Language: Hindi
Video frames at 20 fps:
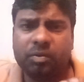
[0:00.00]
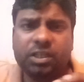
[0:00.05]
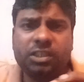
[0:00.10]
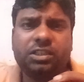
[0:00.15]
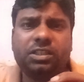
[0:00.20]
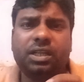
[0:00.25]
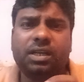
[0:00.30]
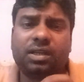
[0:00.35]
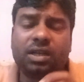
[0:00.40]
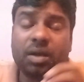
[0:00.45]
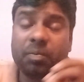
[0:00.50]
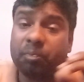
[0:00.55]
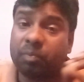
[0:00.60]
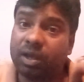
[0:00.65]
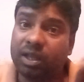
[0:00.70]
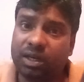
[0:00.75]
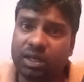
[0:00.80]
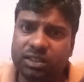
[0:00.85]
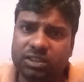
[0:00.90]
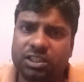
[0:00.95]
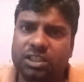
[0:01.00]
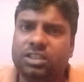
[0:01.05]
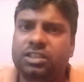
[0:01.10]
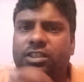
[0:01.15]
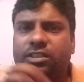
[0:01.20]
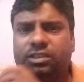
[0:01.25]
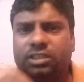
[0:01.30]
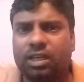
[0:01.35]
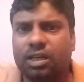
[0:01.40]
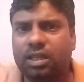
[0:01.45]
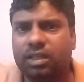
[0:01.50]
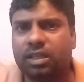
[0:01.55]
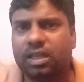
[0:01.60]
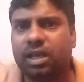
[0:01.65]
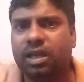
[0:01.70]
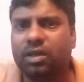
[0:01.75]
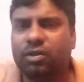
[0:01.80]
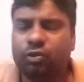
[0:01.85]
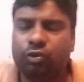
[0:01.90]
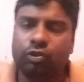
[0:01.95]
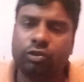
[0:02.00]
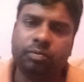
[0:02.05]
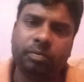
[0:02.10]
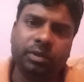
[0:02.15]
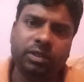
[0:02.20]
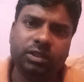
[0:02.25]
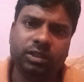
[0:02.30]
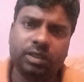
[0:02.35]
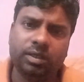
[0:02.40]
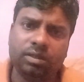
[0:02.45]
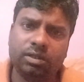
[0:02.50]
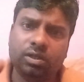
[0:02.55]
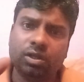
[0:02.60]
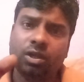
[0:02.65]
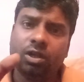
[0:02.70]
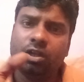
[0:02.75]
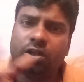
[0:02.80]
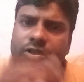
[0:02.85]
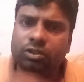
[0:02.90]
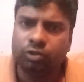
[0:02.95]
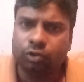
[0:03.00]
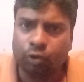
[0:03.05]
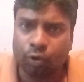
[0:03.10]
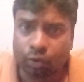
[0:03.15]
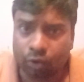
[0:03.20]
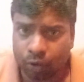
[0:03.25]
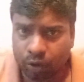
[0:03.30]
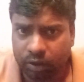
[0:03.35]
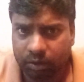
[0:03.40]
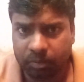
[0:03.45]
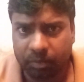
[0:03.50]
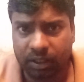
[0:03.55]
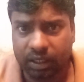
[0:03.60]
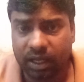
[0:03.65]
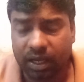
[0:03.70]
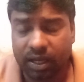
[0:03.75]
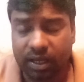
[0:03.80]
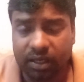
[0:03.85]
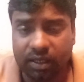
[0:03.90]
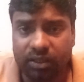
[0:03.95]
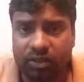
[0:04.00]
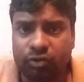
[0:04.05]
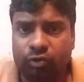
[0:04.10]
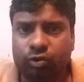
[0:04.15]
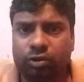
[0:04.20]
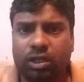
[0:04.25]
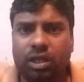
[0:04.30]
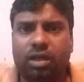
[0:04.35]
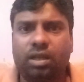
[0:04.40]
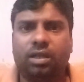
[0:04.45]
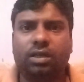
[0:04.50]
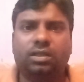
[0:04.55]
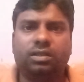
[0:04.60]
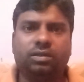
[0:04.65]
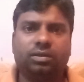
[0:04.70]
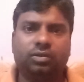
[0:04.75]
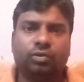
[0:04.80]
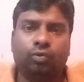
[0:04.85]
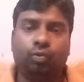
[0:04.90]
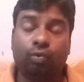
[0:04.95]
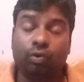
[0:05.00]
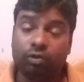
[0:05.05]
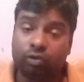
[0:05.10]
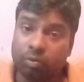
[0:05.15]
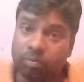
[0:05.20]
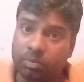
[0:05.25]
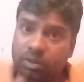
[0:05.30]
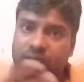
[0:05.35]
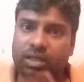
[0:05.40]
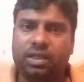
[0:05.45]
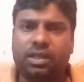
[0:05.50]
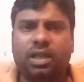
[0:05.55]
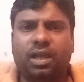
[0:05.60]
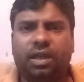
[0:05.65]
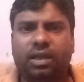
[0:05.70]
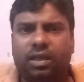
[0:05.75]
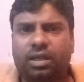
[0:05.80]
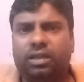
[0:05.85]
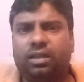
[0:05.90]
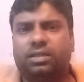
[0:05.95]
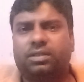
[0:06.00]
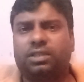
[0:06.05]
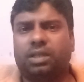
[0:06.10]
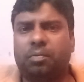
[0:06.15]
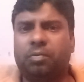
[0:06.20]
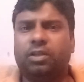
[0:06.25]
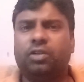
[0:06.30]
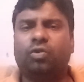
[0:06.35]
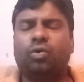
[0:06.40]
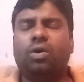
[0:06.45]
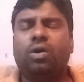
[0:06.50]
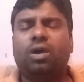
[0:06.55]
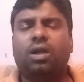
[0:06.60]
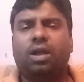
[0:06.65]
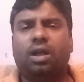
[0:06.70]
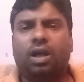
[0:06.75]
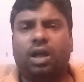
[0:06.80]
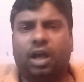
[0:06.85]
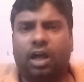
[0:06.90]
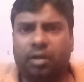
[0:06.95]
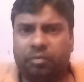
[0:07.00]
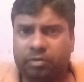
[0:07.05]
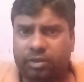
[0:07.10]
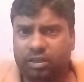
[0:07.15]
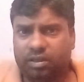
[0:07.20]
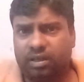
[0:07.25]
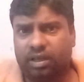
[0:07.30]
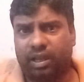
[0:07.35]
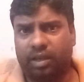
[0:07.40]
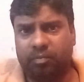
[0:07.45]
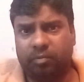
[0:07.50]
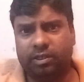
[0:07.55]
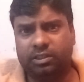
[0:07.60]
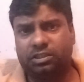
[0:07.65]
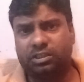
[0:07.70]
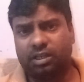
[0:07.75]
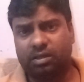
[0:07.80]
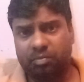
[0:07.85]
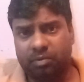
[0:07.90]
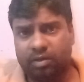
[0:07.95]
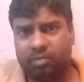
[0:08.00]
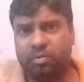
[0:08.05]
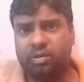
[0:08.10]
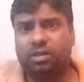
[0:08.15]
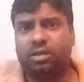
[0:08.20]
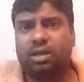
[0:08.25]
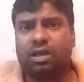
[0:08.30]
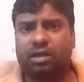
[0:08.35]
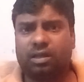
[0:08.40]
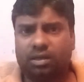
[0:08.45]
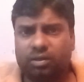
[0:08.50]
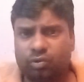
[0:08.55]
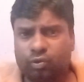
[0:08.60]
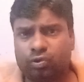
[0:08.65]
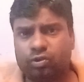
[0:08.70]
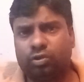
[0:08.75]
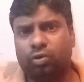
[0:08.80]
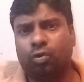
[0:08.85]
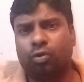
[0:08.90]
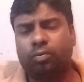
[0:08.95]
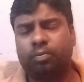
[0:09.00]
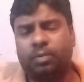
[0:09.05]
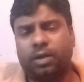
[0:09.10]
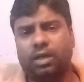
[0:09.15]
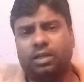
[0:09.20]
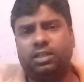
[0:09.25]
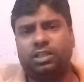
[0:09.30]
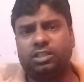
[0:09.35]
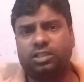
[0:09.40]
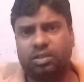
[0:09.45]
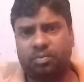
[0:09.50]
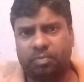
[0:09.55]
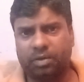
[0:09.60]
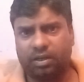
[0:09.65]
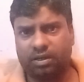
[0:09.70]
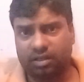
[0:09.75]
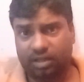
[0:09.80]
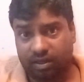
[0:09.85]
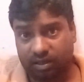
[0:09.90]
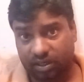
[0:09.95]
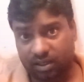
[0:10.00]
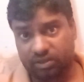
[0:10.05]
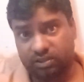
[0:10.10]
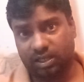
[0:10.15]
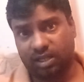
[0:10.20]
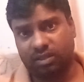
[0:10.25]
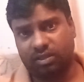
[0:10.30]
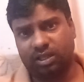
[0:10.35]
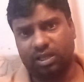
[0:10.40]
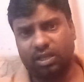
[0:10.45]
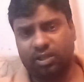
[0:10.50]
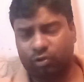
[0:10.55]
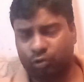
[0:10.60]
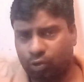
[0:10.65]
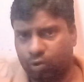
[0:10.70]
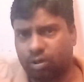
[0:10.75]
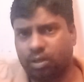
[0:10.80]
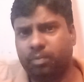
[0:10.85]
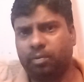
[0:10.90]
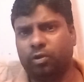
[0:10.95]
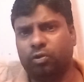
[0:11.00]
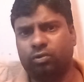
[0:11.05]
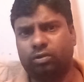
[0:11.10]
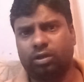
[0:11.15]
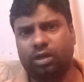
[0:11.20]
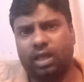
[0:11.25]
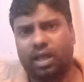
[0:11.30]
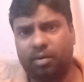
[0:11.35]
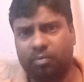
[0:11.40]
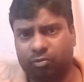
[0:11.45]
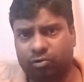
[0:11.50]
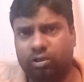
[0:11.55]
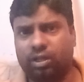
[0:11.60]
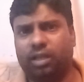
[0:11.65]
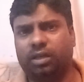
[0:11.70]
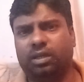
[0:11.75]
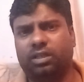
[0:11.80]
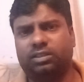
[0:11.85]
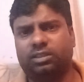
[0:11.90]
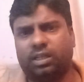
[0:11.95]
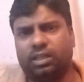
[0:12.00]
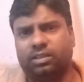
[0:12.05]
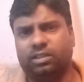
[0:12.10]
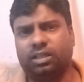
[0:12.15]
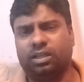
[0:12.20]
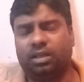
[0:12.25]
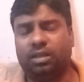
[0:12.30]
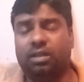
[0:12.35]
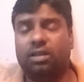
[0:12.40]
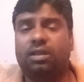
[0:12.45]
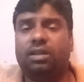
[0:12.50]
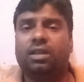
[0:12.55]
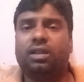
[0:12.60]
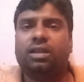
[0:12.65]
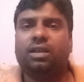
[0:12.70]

हेमेस्टर का पहला सीजन चला गया है उसमें हाँ। जी जो कोइन मिला है उसका वो तो मिल गया है सभी को अभी हेमेस्टर में भी अगर कुछ लोग पार्टिसिपेट करना चाहते हैं थोड़ा बहुत लाभ उठाना चाहते हैं